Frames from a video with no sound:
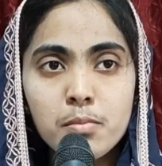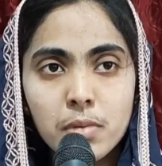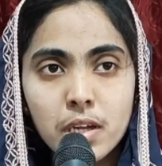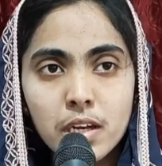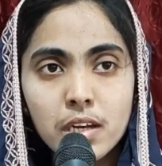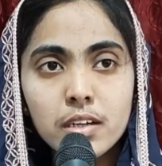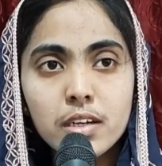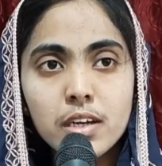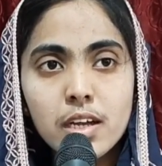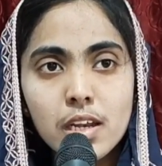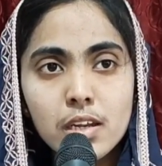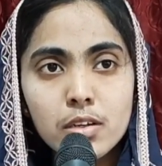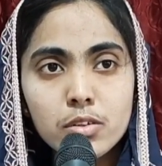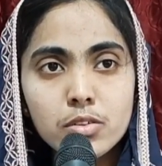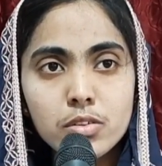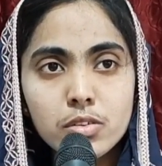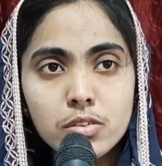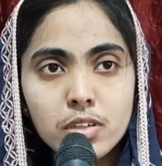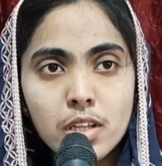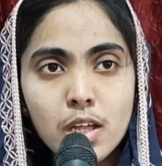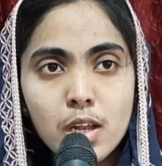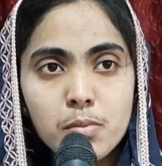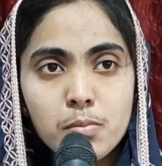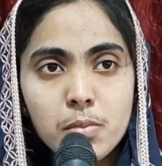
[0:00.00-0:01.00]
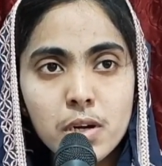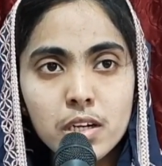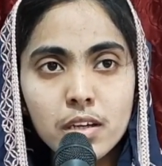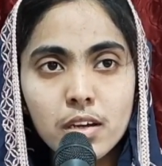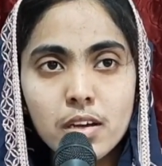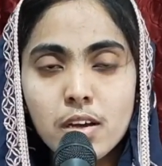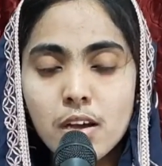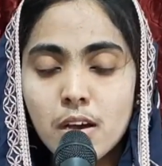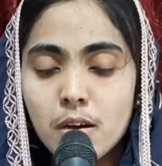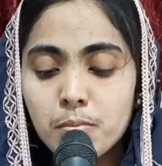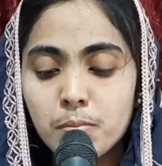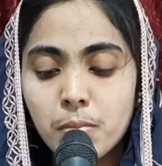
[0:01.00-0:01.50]
మనకు కలుగుతుందన్నమాట
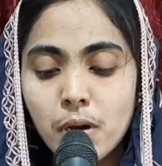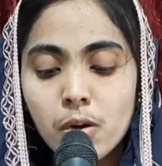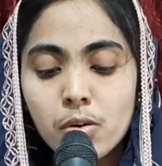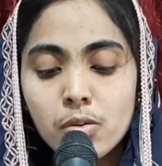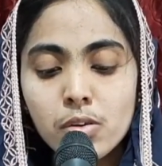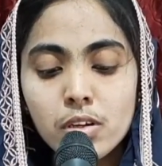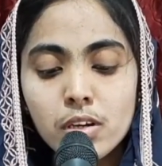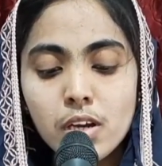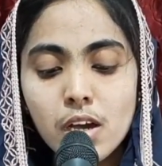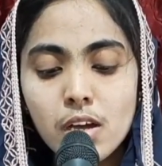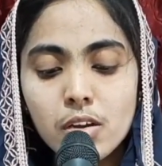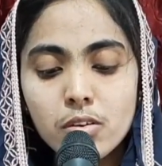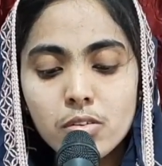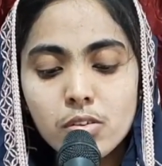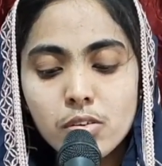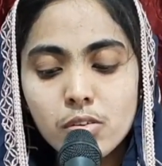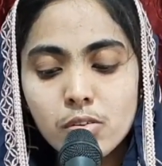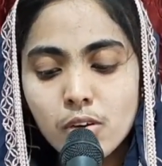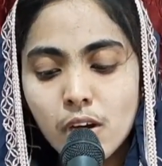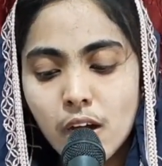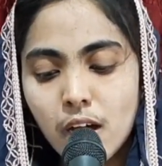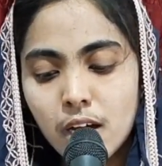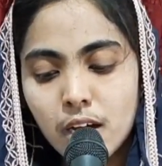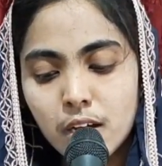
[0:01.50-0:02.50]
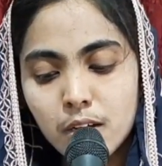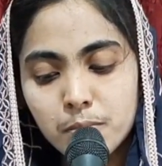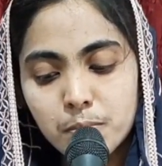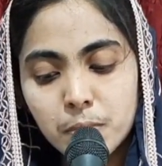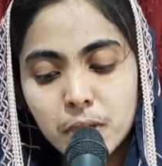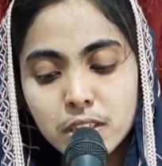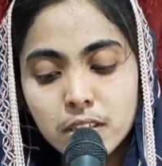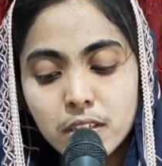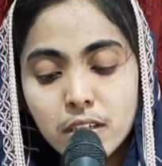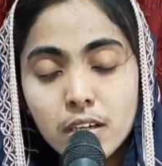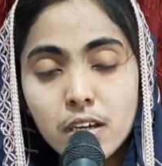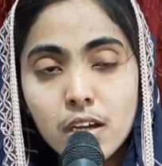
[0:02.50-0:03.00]
పౌలు గారు ఆ
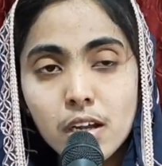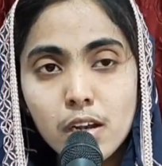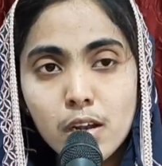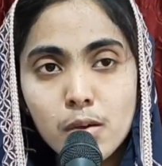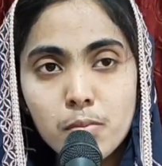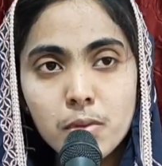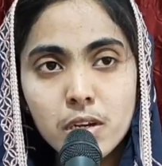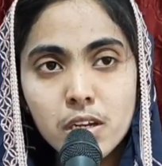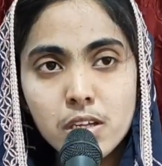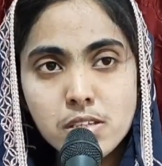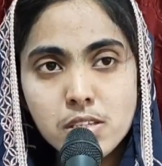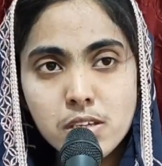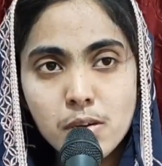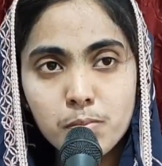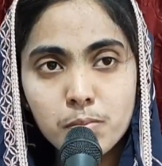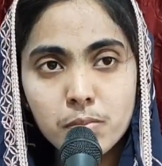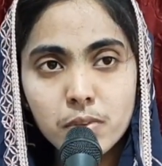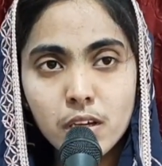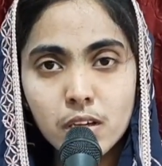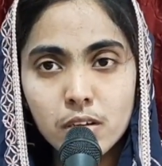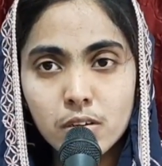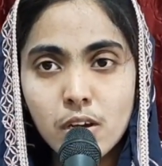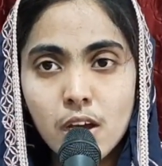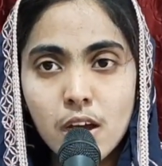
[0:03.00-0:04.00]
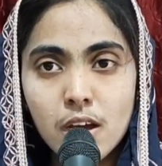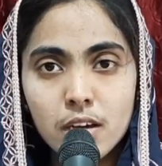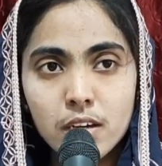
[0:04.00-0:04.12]
పత్రికల్లో మనకు చెప్తారు